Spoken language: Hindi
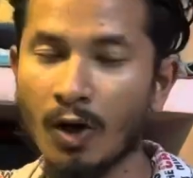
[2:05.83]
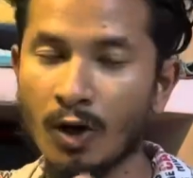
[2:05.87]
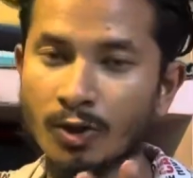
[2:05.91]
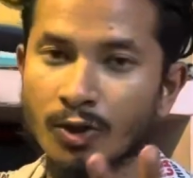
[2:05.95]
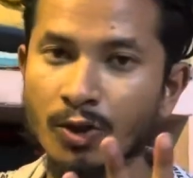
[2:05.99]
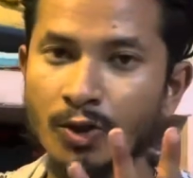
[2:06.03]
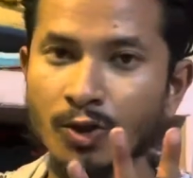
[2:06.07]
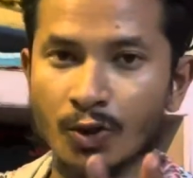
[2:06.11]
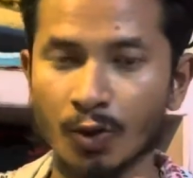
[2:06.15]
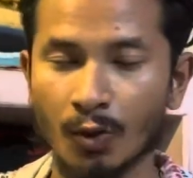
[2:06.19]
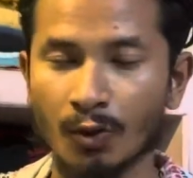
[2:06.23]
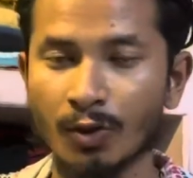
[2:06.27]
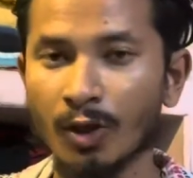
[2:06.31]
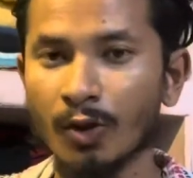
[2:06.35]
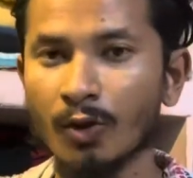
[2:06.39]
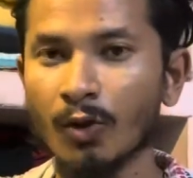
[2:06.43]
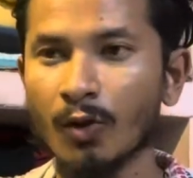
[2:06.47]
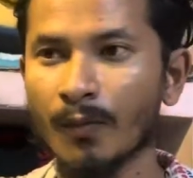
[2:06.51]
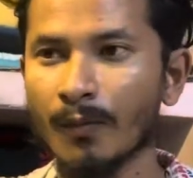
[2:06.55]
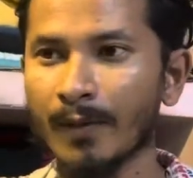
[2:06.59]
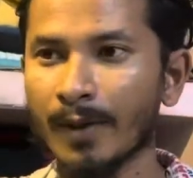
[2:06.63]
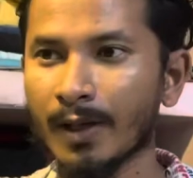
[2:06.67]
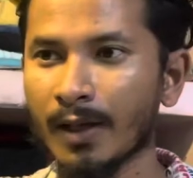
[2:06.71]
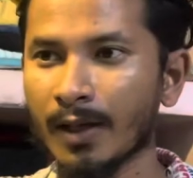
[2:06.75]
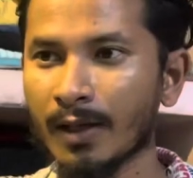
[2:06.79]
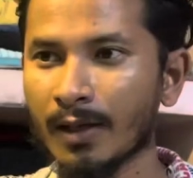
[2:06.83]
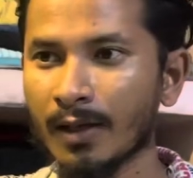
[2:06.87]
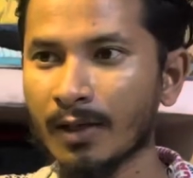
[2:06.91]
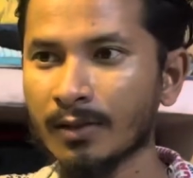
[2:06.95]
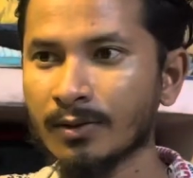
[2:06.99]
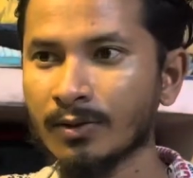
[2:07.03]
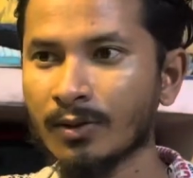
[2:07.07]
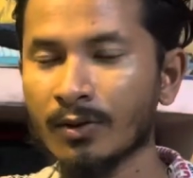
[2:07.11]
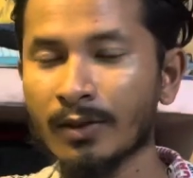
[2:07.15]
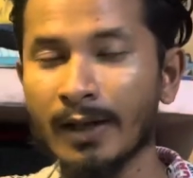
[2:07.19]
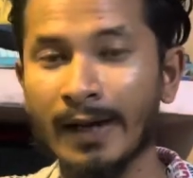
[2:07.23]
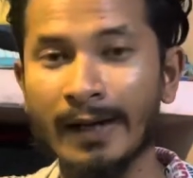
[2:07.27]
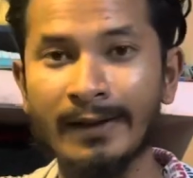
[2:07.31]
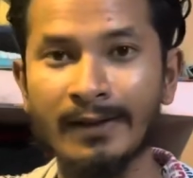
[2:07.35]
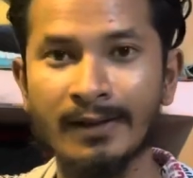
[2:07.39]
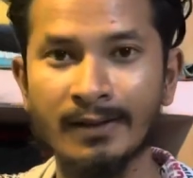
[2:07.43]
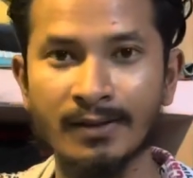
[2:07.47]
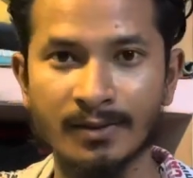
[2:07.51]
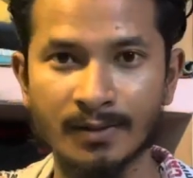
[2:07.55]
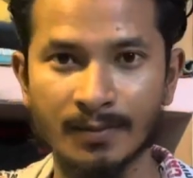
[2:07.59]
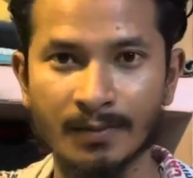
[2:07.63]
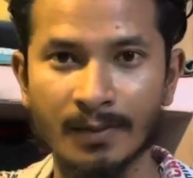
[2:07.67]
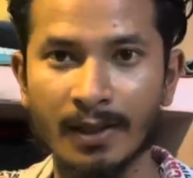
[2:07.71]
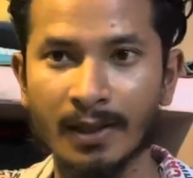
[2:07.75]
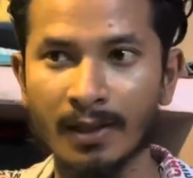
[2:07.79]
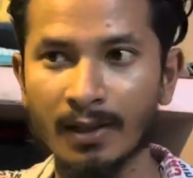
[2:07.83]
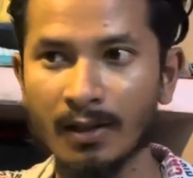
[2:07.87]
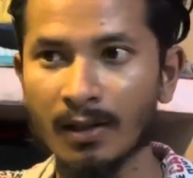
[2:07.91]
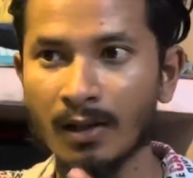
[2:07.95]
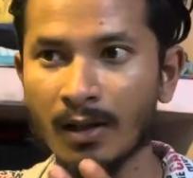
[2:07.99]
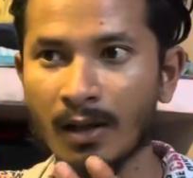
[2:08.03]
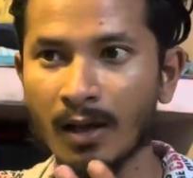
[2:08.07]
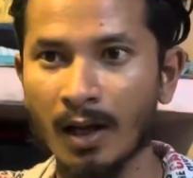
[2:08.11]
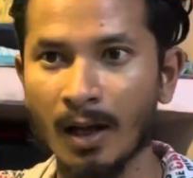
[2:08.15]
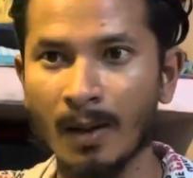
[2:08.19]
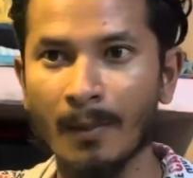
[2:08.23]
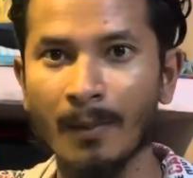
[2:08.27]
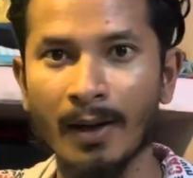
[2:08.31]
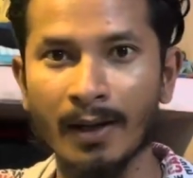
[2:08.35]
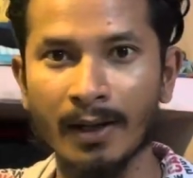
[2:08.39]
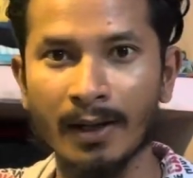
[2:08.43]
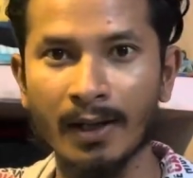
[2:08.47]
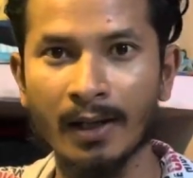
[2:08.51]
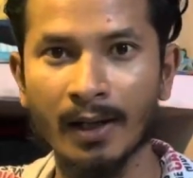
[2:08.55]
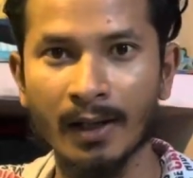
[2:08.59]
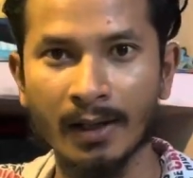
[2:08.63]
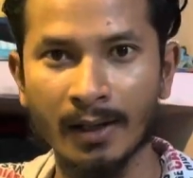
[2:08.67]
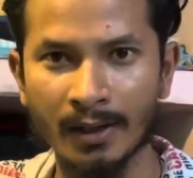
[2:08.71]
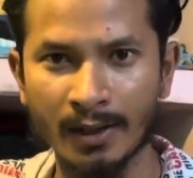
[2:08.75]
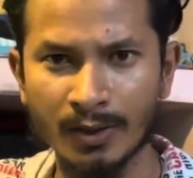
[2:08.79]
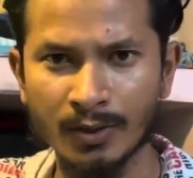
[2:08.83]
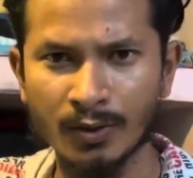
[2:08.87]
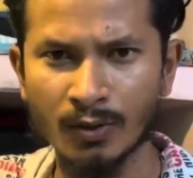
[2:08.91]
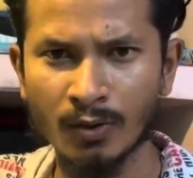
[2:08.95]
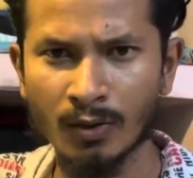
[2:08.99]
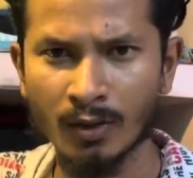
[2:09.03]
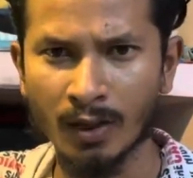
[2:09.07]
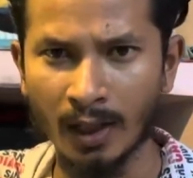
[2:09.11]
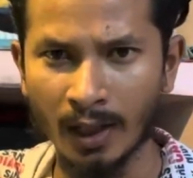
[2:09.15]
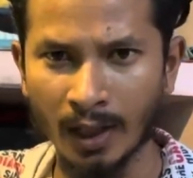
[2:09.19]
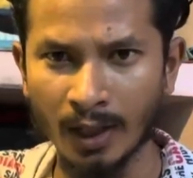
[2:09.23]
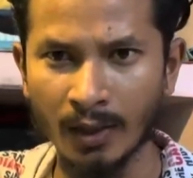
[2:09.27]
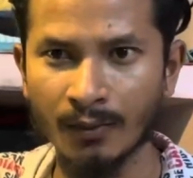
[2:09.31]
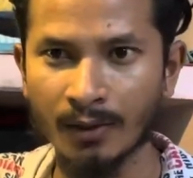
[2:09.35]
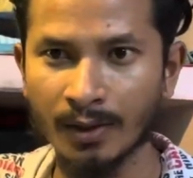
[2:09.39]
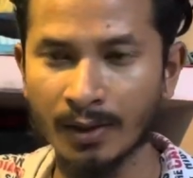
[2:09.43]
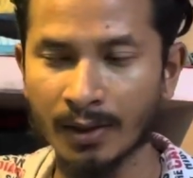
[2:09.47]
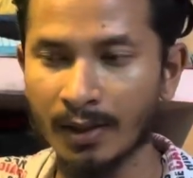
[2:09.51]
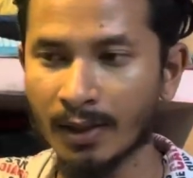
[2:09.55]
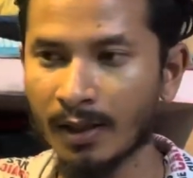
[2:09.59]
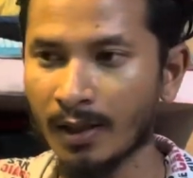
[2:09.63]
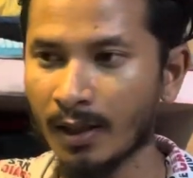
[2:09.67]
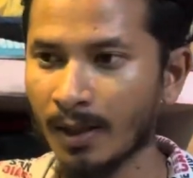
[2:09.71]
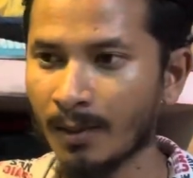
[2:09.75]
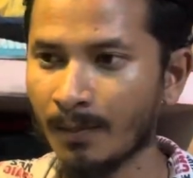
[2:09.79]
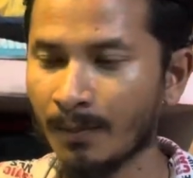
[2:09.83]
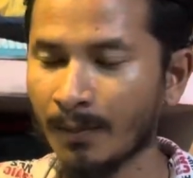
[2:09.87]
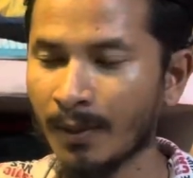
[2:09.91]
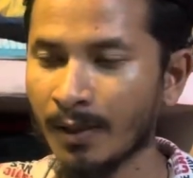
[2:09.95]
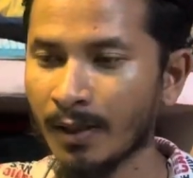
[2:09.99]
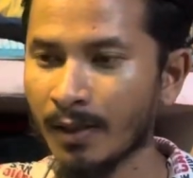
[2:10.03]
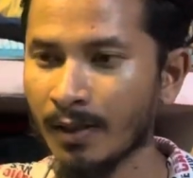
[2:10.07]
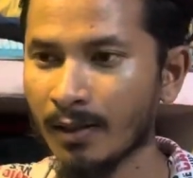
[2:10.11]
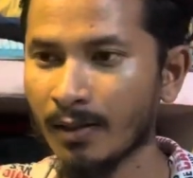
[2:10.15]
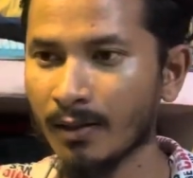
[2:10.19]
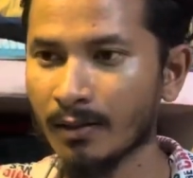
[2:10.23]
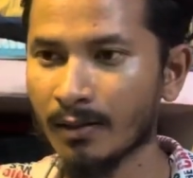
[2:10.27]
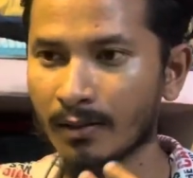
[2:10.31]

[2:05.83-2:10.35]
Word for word: और जो चौथा टॉपिक है ना जो नाइन्टीज में हमारे अंग्रेज लोग आए हुए थे यहाँ पे